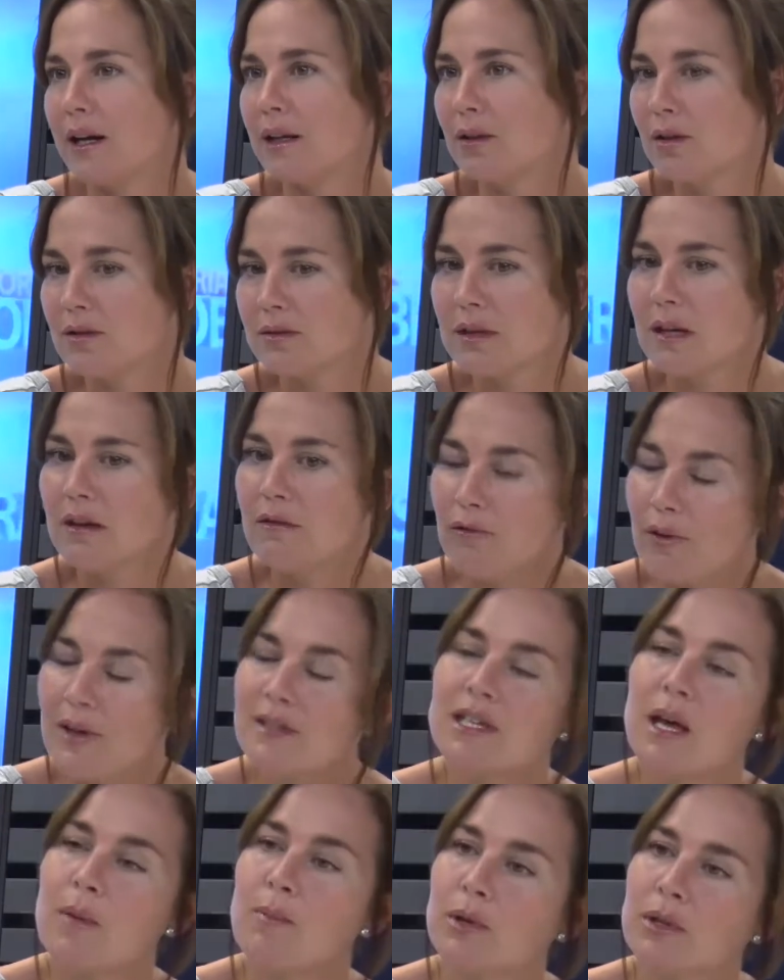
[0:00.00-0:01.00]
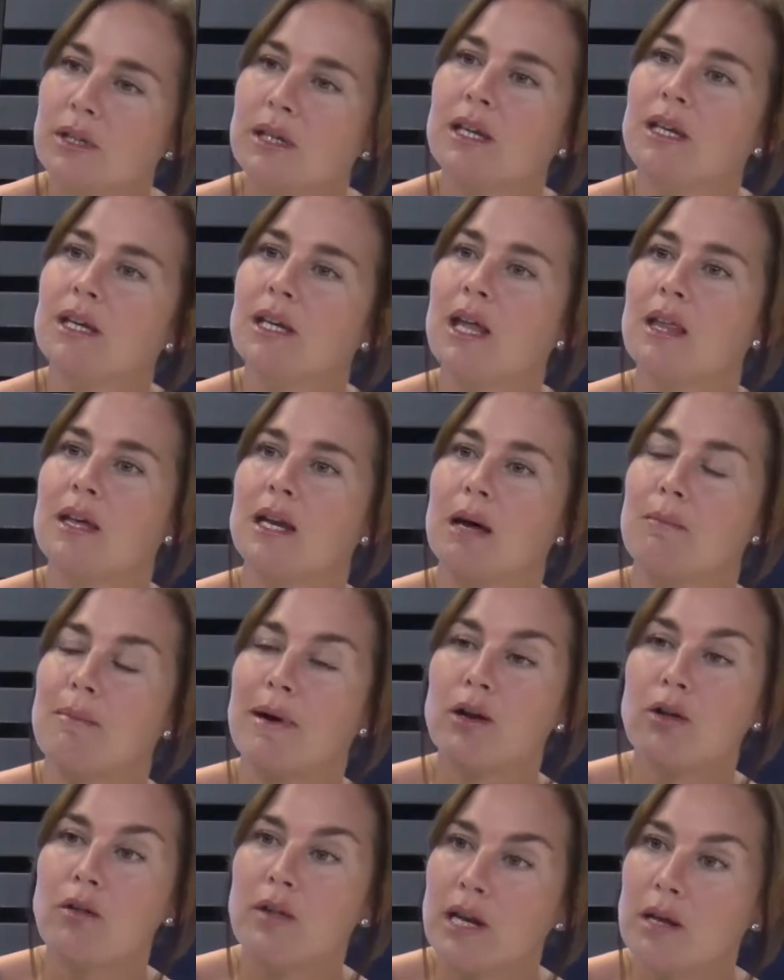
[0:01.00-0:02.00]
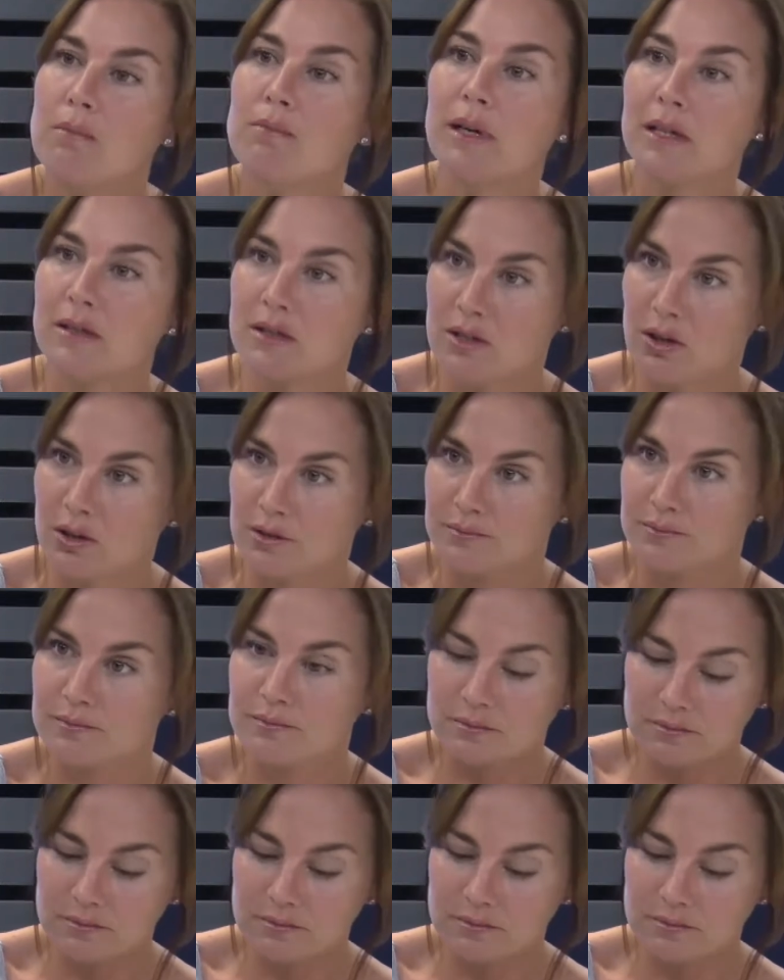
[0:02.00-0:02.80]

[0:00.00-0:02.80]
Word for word: Entonces, infancias protegidas de la mano de la inversión,